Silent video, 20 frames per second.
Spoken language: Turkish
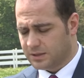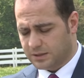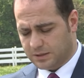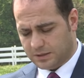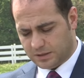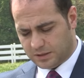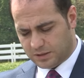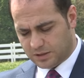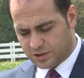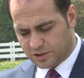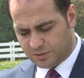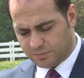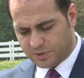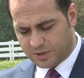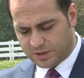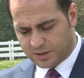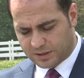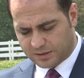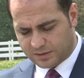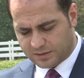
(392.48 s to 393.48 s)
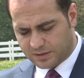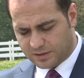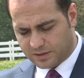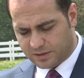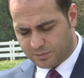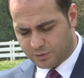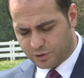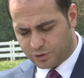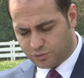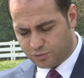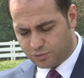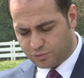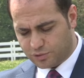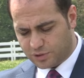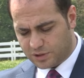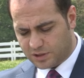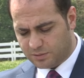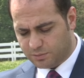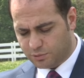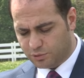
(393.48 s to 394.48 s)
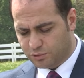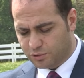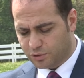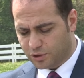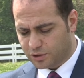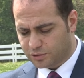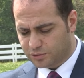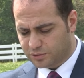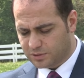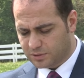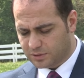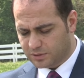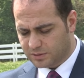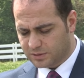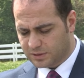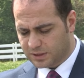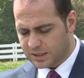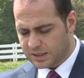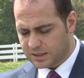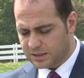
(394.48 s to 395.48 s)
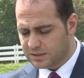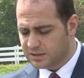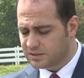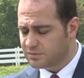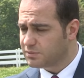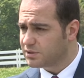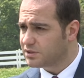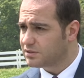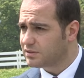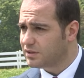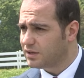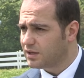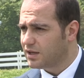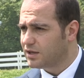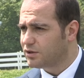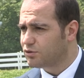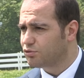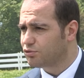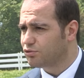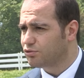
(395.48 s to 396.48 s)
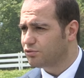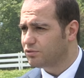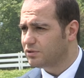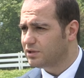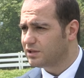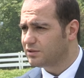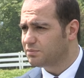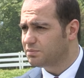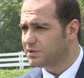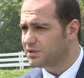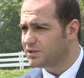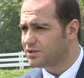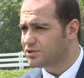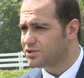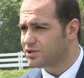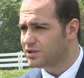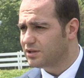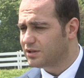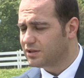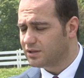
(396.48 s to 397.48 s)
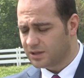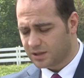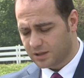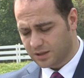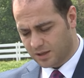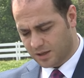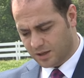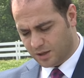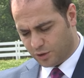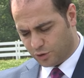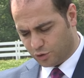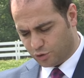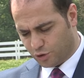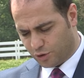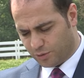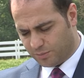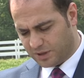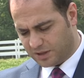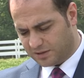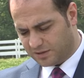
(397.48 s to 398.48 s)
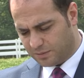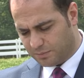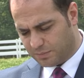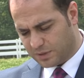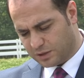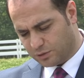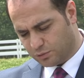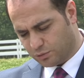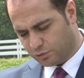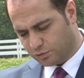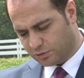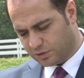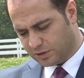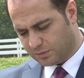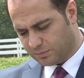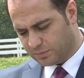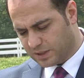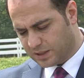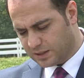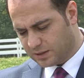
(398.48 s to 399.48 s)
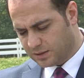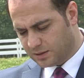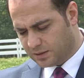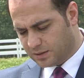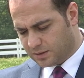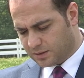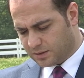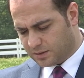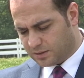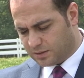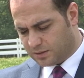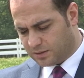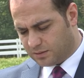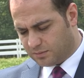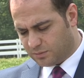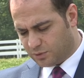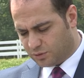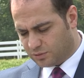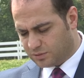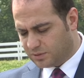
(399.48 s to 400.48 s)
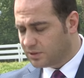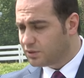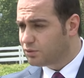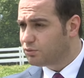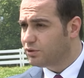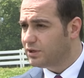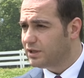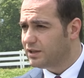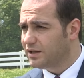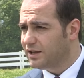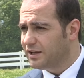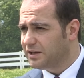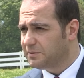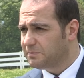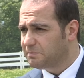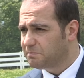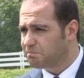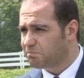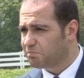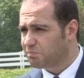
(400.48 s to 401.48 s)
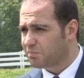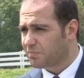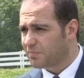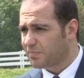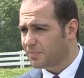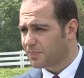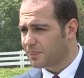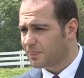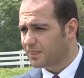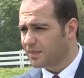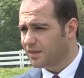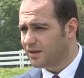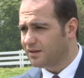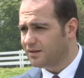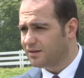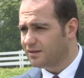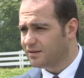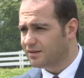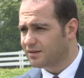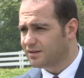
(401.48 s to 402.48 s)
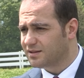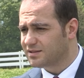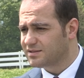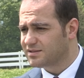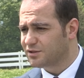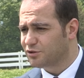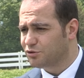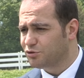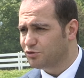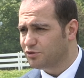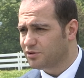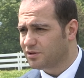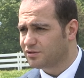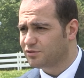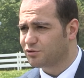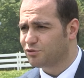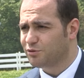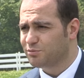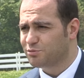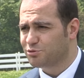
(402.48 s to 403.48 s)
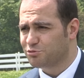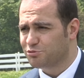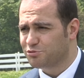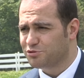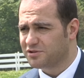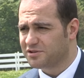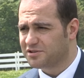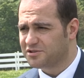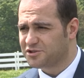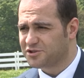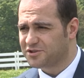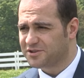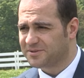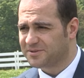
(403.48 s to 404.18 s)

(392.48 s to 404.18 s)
Ee, şimdi atlara da bakıyoruz. 2004 yılında İzmir'de Ekürü'nün ilk birinciliğini görmekteyim ben notlarımda. Ee, Mountain Queen'le e, kazanıyor. Hatırlıyor musunuz yarışı?